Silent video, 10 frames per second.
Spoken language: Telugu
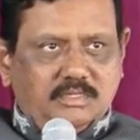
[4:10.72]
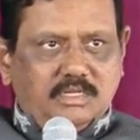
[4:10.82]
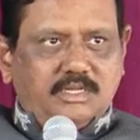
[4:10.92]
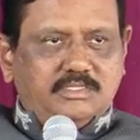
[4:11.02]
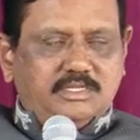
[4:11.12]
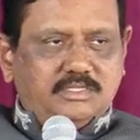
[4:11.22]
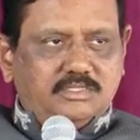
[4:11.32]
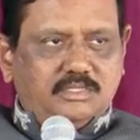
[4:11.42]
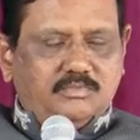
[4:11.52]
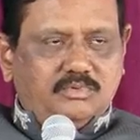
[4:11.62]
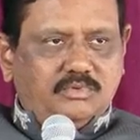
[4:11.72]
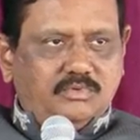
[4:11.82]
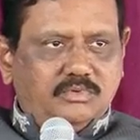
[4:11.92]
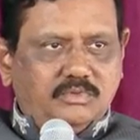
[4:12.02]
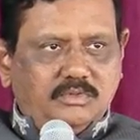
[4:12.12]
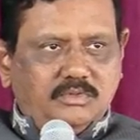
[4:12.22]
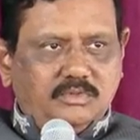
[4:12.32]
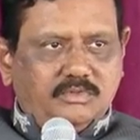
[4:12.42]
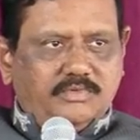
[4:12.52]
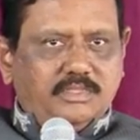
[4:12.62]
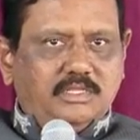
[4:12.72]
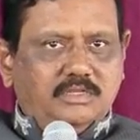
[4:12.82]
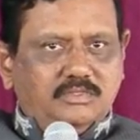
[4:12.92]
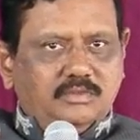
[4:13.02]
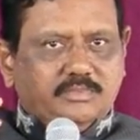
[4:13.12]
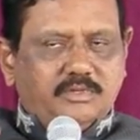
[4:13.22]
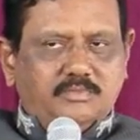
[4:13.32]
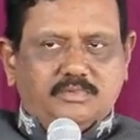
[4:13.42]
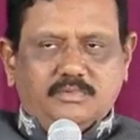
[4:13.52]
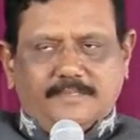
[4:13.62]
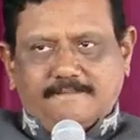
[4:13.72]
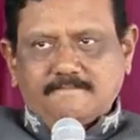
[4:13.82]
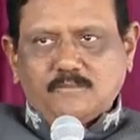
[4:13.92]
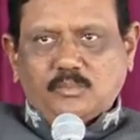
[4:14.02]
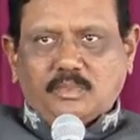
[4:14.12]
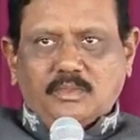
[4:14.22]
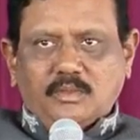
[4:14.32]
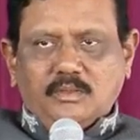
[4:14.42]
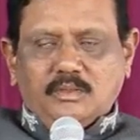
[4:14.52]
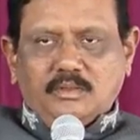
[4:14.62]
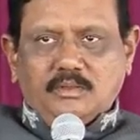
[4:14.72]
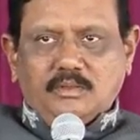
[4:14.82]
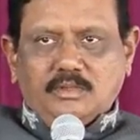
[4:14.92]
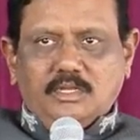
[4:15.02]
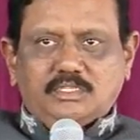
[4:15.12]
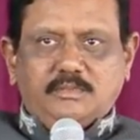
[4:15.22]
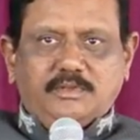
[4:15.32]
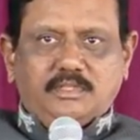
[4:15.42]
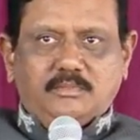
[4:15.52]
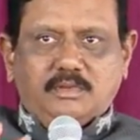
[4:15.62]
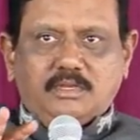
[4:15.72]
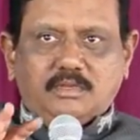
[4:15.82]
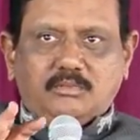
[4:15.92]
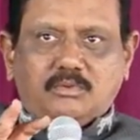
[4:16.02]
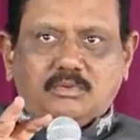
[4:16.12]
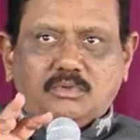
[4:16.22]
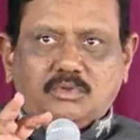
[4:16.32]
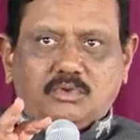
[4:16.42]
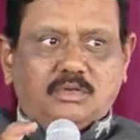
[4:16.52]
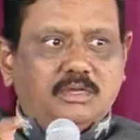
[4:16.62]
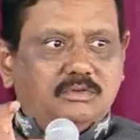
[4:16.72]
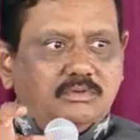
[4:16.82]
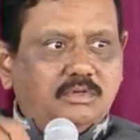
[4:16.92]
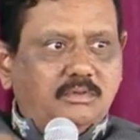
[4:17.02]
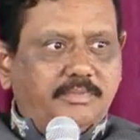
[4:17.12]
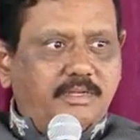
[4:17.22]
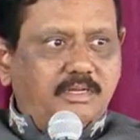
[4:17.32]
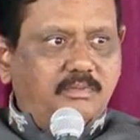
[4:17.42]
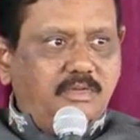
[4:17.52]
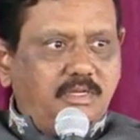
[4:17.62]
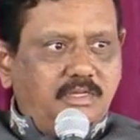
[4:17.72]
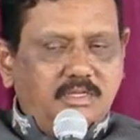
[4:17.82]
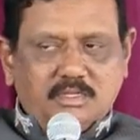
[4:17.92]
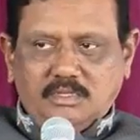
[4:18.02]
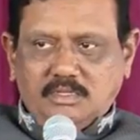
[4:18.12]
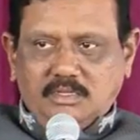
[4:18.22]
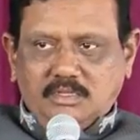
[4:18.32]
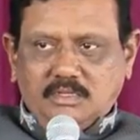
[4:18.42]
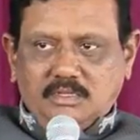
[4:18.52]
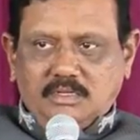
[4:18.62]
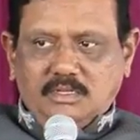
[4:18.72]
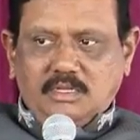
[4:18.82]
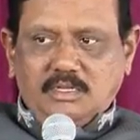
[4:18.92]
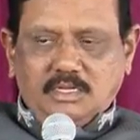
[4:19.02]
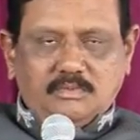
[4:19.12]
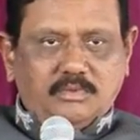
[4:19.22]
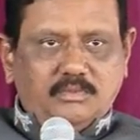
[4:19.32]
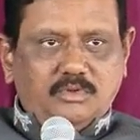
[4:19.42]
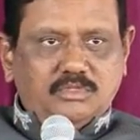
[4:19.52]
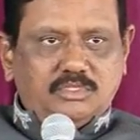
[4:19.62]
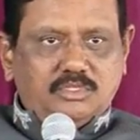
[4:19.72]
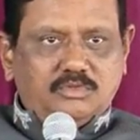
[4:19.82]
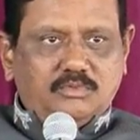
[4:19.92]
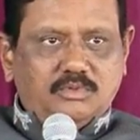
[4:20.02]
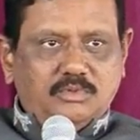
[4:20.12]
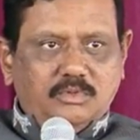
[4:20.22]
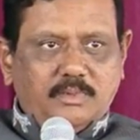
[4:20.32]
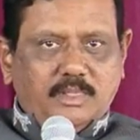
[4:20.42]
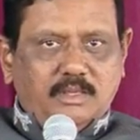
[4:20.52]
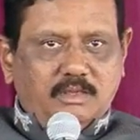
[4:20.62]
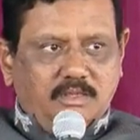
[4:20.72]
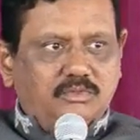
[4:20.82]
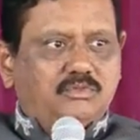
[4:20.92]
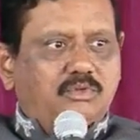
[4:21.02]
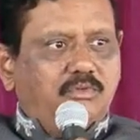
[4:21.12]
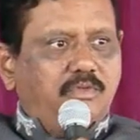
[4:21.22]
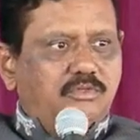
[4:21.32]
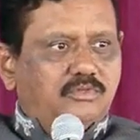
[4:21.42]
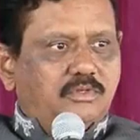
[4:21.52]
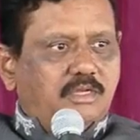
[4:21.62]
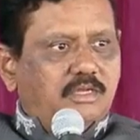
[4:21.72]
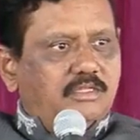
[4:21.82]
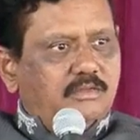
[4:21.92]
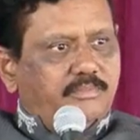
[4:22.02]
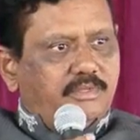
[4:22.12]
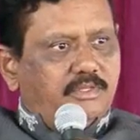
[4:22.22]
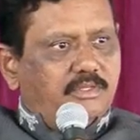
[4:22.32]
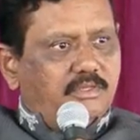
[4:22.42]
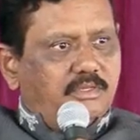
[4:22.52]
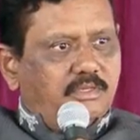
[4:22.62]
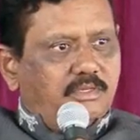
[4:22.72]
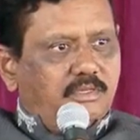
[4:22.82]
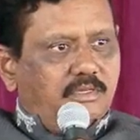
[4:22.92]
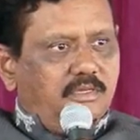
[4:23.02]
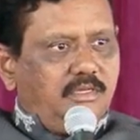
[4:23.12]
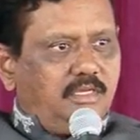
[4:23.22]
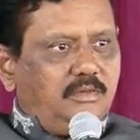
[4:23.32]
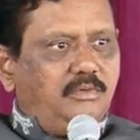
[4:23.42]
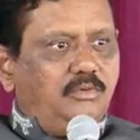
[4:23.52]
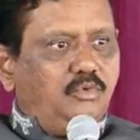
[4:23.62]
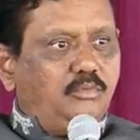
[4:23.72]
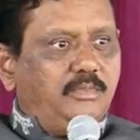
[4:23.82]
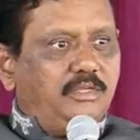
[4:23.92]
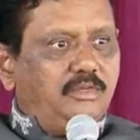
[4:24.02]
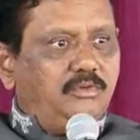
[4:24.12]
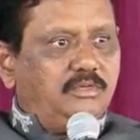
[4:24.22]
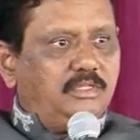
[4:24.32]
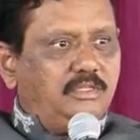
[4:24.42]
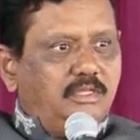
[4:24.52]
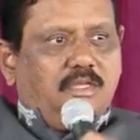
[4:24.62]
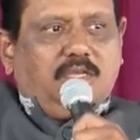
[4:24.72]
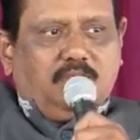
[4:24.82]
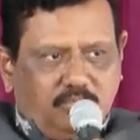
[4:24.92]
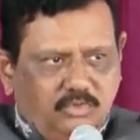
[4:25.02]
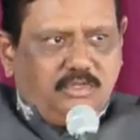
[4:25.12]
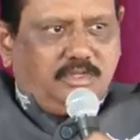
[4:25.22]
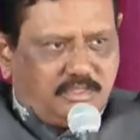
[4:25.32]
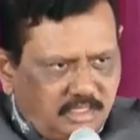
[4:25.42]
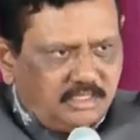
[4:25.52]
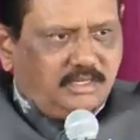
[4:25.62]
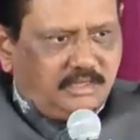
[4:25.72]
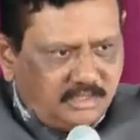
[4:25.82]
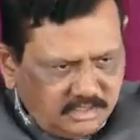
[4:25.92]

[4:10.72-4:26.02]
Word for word: గ్రీట్ చేసినప్పుడు వందనం చెప్పినప్పుడు ఎలిజబెత్ అమ్మ గర్భంలో యోహాను పిండముగా నా గర్భంలో శిశువు గంతులు వేయించున్నాడని చెప్పి గర్భంలో ఉమ్మనీరు ఉంటుంది అన్న మునికి తెలియట్లా